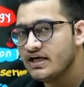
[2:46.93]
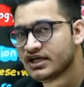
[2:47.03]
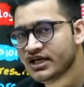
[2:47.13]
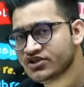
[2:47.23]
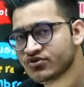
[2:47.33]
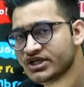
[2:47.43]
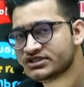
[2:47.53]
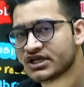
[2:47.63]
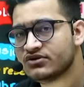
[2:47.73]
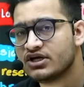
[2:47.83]
हैं इन्हें
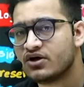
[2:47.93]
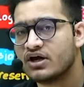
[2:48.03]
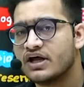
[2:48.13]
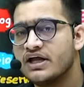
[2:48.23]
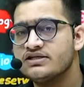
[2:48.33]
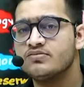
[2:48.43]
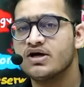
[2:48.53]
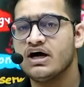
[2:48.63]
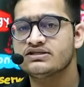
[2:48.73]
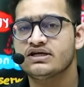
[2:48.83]
यूनिसेलुलर ऑर्गेनिज्म
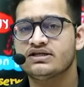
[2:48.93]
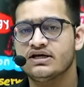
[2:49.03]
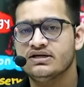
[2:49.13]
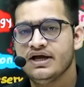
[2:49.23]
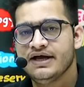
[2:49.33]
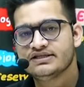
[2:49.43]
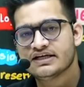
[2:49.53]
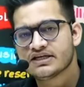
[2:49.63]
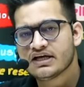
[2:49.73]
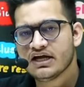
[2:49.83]
कहा जाता है
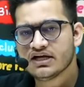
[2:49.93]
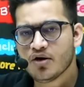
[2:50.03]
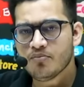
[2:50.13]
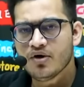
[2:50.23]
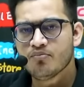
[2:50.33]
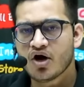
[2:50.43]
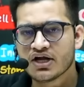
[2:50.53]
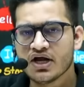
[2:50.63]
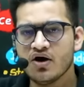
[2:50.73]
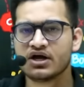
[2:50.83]
जैसे किंगडम
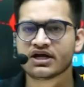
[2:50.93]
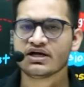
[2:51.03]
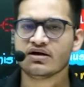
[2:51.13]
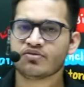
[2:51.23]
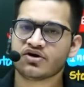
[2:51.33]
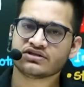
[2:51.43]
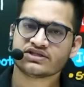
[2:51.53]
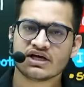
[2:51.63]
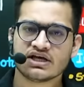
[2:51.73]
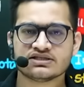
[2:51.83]
मोनेरा और किंगडम
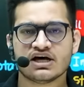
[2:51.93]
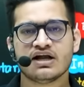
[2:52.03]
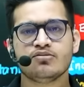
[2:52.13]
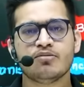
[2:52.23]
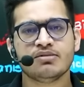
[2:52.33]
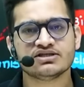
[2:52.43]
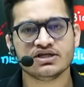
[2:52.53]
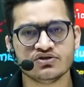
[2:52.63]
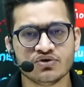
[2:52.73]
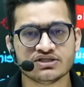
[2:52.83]
प्रोटिस्टा के सारे मेंबर्स
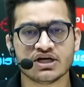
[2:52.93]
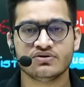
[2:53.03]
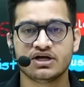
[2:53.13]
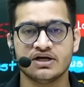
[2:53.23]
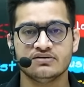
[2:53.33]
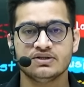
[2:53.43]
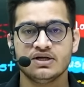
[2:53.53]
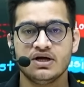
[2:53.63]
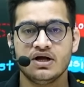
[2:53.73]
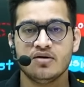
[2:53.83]
ही यूनिसेलुलर हैं
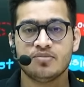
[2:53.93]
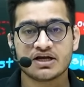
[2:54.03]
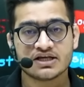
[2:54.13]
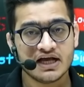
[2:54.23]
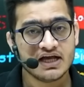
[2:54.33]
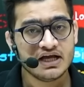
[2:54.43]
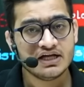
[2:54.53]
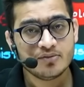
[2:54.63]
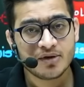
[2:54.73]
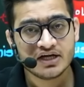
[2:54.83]
पर क्या ये
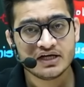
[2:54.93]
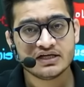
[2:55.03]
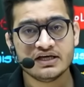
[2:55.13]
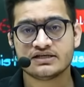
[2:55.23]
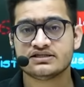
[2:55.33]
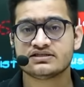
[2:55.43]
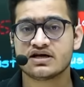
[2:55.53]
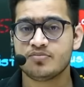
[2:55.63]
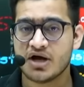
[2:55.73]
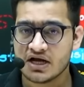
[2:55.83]
इंडिपेंडेंटली एग्जिस्ट
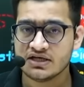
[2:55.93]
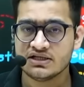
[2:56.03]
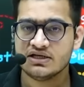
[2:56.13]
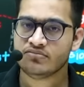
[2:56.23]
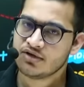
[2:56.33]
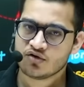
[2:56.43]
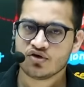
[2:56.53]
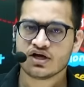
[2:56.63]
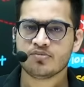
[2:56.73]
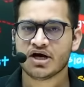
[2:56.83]
कर पा रहे थे
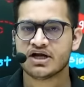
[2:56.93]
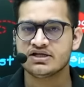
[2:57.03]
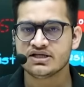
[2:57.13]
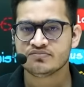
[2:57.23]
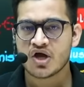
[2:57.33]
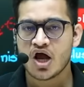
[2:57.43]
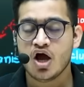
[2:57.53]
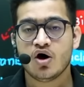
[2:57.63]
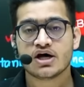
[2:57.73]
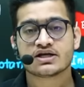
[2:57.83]
बिल्कुल कर पा रहे थे
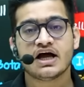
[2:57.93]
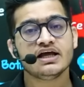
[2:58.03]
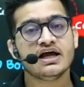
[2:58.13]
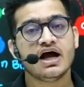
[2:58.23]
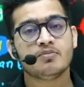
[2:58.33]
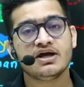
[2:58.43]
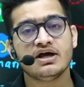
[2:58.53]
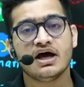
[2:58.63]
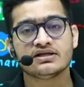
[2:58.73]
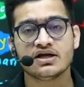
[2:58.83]
और क्या ये अपने
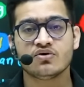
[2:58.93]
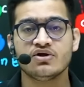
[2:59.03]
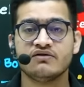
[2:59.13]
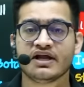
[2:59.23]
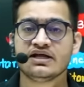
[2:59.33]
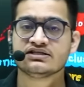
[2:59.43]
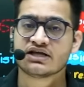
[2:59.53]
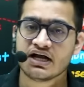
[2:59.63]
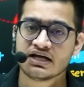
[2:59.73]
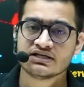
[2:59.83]
अंदर होने वाले
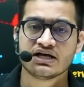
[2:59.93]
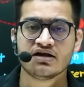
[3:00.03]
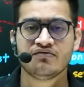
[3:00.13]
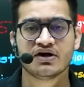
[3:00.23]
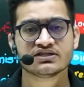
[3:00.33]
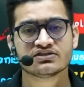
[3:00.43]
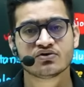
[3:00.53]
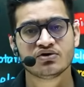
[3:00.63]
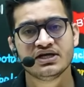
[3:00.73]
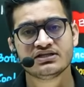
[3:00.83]
सारे के सारे फंक्शंस
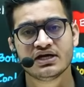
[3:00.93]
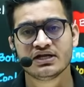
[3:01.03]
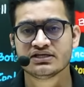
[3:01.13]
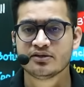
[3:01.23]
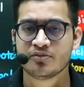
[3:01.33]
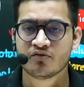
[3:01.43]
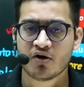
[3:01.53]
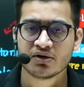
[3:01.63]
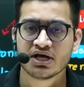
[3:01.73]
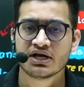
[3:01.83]
को ठीक तरीके से
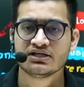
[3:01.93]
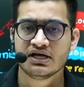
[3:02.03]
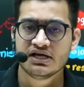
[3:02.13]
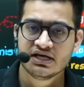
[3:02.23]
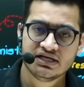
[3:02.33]
परफॉर्म कर रहे थे